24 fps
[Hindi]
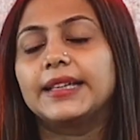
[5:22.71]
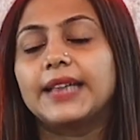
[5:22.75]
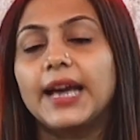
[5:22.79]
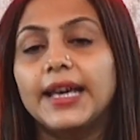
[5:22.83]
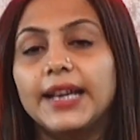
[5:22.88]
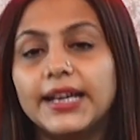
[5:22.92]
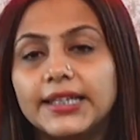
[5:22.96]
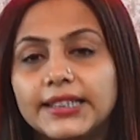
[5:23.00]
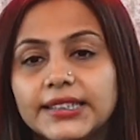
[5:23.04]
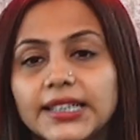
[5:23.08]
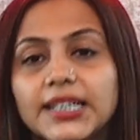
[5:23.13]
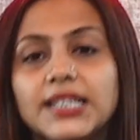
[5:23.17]

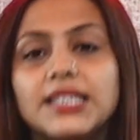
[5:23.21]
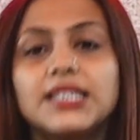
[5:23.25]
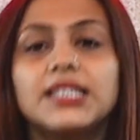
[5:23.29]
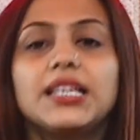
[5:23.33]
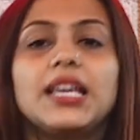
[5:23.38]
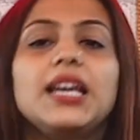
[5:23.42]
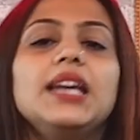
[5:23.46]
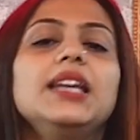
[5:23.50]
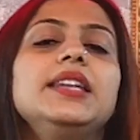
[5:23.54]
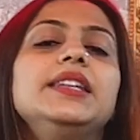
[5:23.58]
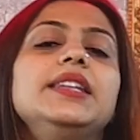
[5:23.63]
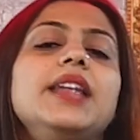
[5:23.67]
कैरेक्टर्स
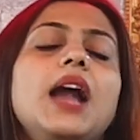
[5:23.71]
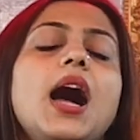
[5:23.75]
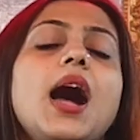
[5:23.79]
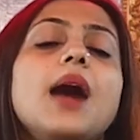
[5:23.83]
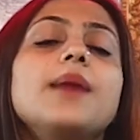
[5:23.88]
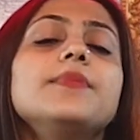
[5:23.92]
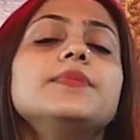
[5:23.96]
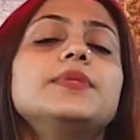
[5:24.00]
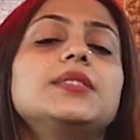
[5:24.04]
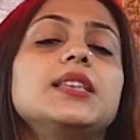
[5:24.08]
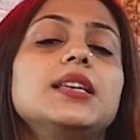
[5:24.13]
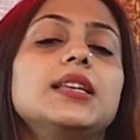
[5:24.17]
के
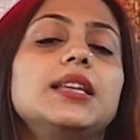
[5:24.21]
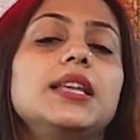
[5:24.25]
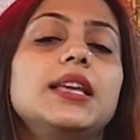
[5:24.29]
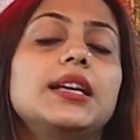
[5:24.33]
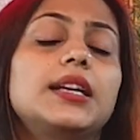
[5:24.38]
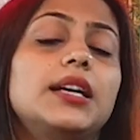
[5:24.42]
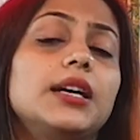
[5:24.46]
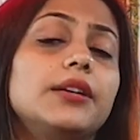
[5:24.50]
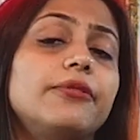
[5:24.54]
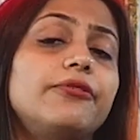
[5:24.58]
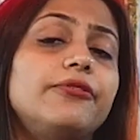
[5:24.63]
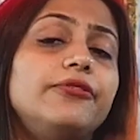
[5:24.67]
नाम से
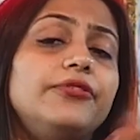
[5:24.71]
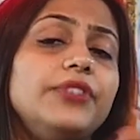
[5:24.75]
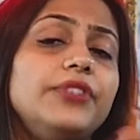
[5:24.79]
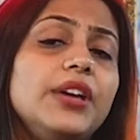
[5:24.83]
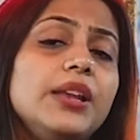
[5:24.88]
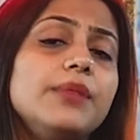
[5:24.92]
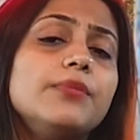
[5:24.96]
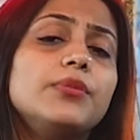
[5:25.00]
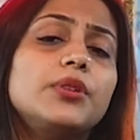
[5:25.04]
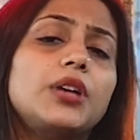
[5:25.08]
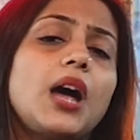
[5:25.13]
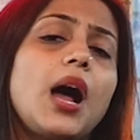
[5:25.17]
लेकर
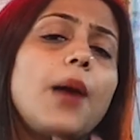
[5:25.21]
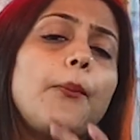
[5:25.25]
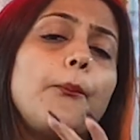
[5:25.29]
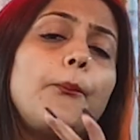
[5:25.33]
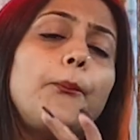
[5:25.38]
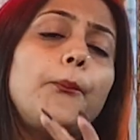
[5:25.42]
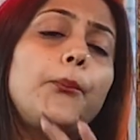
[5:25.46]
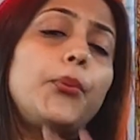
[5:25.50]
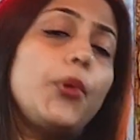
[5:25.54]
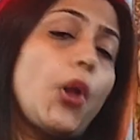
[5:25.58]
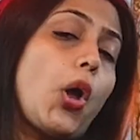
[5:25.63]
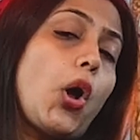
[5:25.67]
फिल्म का
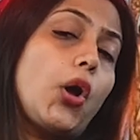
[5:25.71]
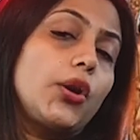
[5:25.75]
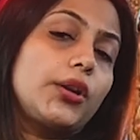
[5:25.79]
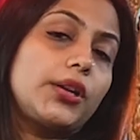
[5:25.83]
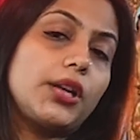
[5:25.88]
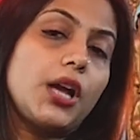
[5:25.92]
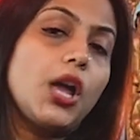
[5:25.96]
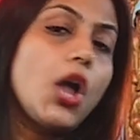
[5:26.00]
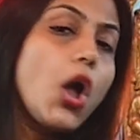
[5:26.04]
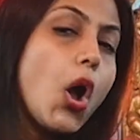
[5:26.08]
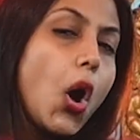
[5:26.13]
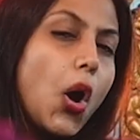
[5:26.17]

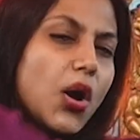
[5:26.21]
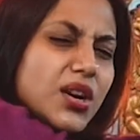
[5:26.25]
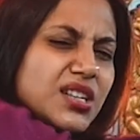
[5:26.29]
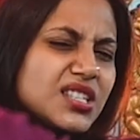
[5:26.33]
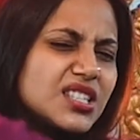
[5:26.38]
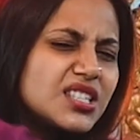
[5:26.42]
प्लॉट और